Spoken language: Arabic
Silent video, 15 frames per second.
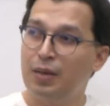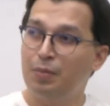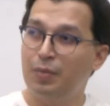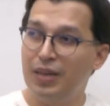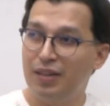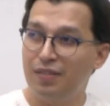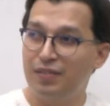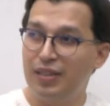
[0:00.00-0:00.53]

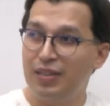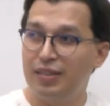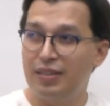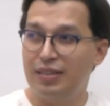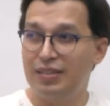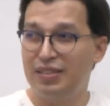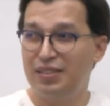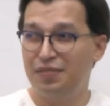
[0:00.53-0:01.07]
من الافضل
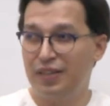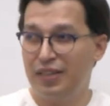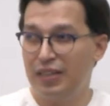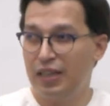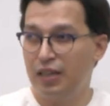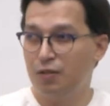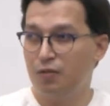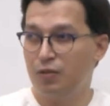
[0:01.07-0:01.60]

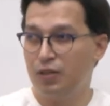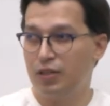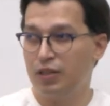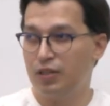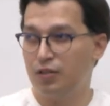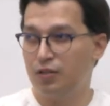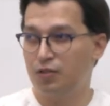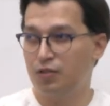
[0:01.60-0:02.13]
نتفاداو
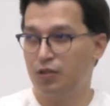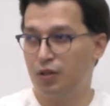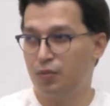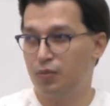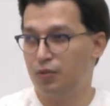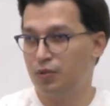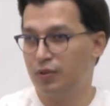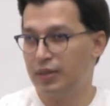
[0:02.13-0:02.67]
آه،
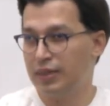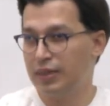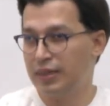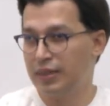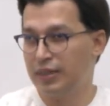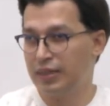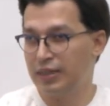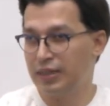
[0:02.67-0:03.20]
نشربوا
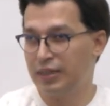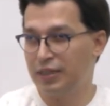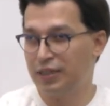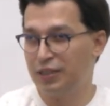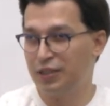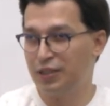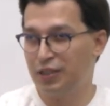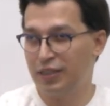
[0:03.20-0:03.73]
آه،